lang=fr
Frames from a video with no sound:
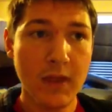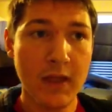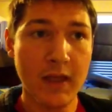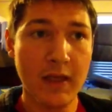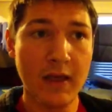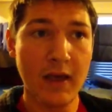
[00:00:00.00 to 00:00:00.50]

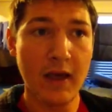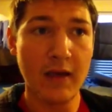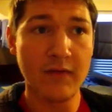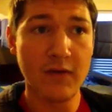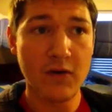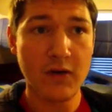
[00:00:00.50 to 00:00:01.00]
Et
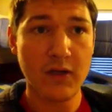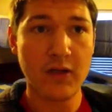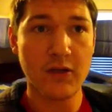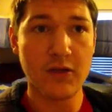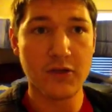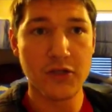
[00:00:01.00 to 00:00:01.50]
avant
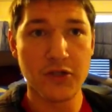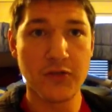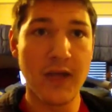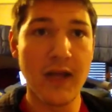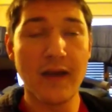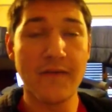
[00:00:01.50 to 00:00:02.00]
que je
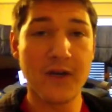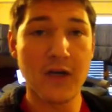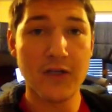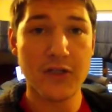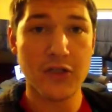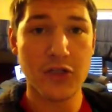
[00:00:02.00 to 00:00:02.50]
suis allé en
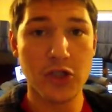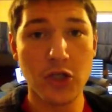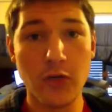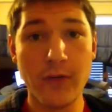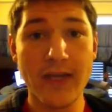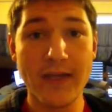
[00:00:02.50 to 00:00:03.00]
France, je
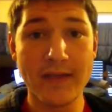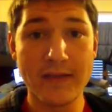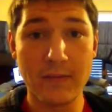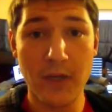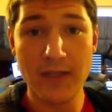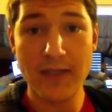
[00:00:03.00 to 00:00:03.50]
lui ai
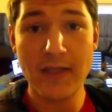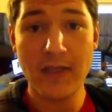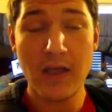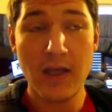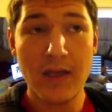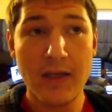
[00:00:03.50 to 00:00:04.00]
demandé
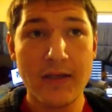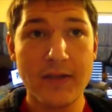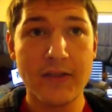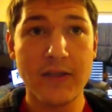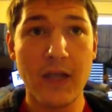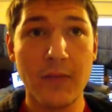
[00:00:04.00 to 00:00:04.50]

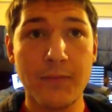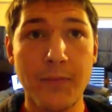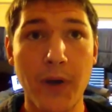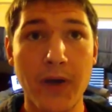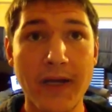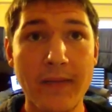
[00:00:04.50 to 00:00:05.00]
si elle
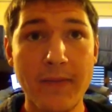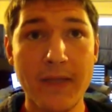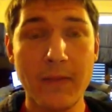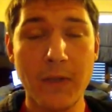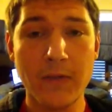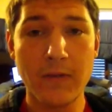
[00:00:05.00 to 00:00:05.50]
pourrait me,
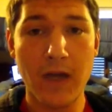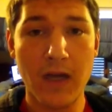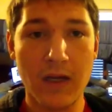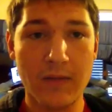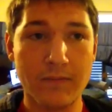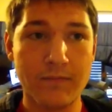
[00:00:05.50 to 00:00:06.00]

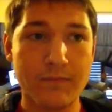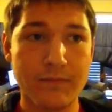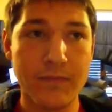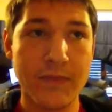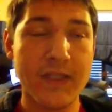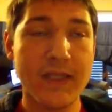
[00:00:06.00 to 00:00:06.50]
euh,
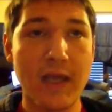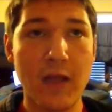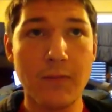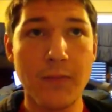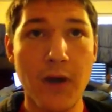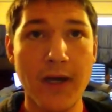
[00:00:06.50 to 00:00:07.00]
si
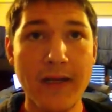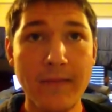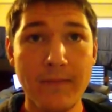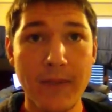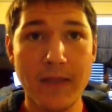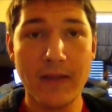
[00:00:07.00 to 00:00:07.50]
elle pourrait
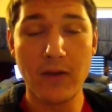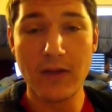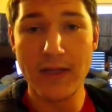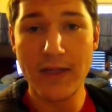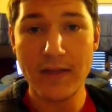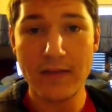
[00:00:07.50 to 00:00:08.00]
me
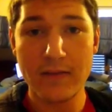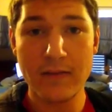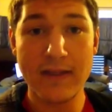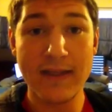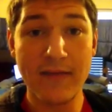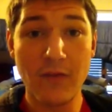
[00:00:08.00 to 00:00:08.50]
donner
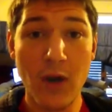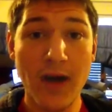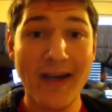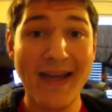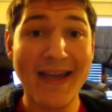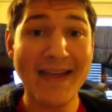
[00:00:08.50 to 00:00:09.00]
des
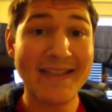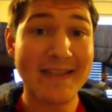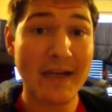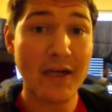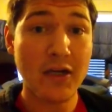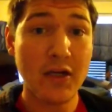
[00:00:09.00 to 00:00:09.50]
devoirs
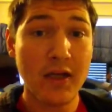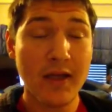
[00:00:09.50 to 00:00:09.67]
extra